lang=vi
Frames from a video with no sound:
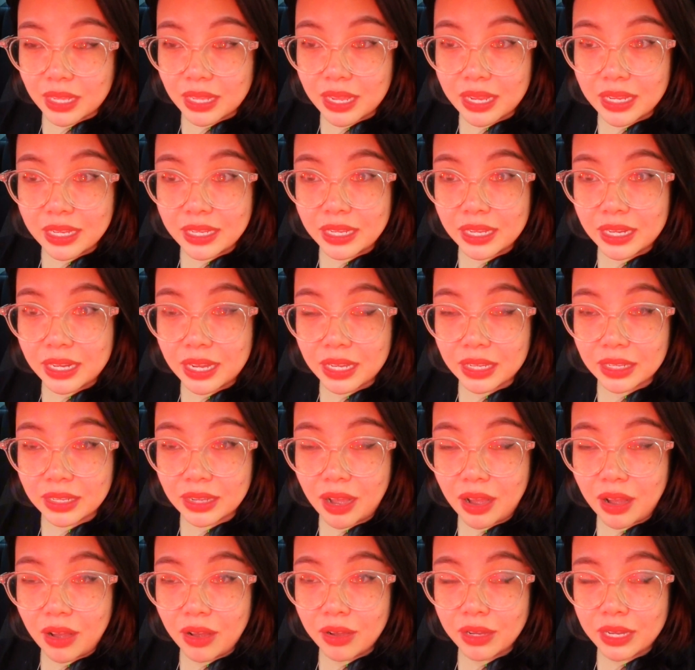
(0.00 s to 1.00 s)
thì là
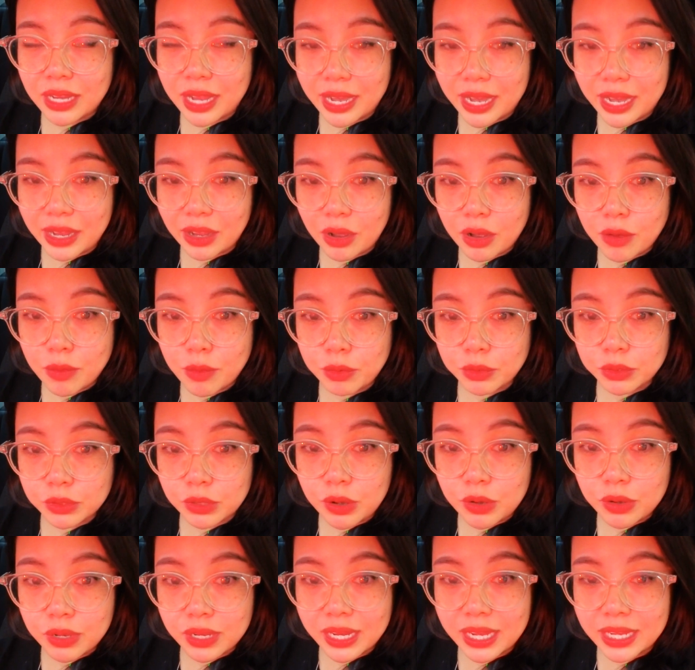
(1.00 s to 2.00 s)
có Hana có một
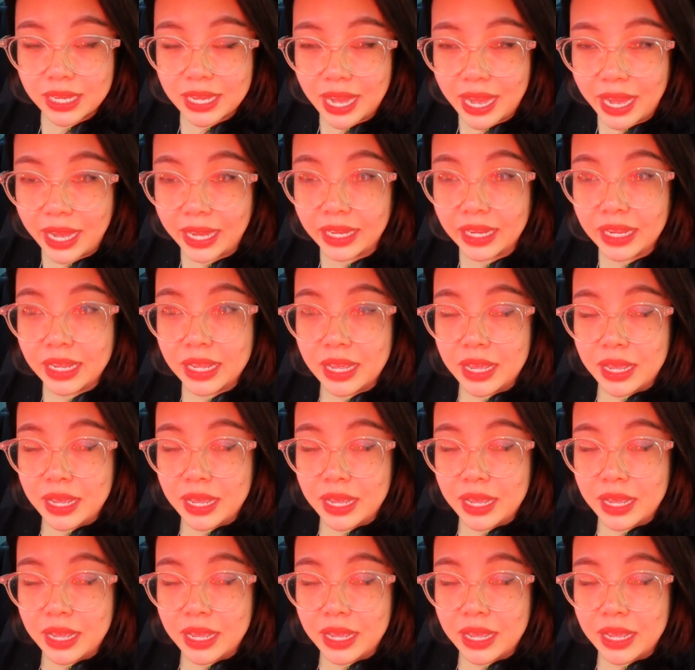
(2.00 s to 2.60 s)
số cái khách hàng